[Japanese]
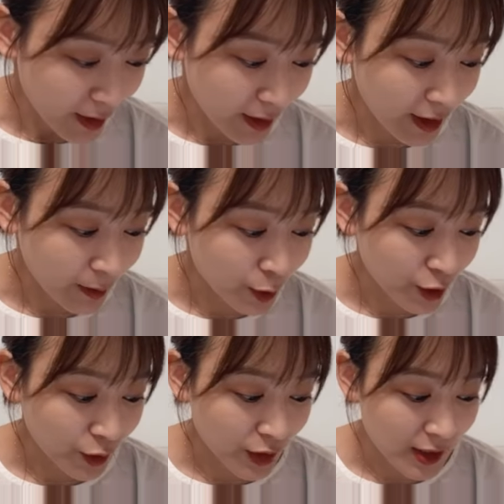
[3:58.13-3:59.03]
だから分
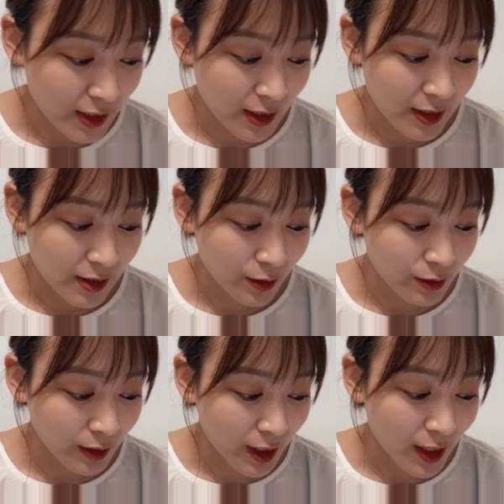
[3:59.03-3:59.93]
によって全然ちゃう
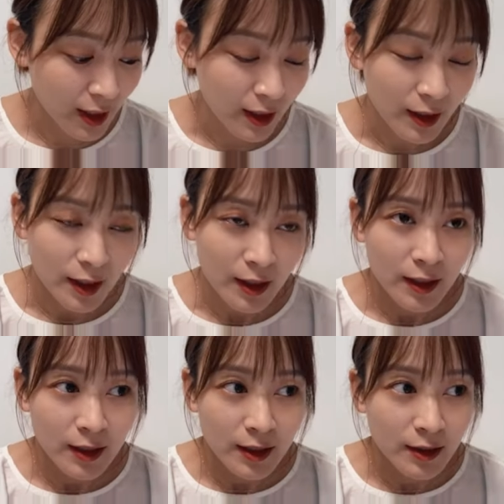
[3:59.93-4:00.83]
くて
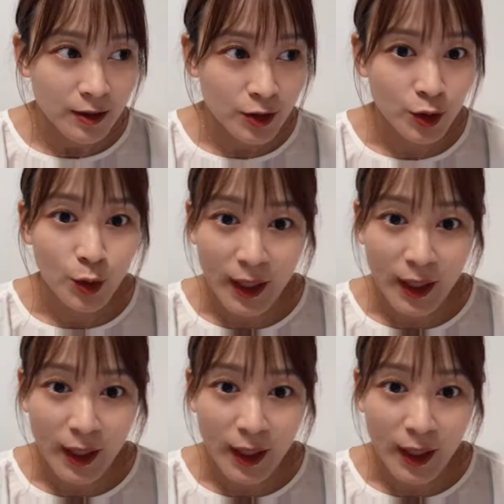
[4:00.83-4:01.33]
ちょっと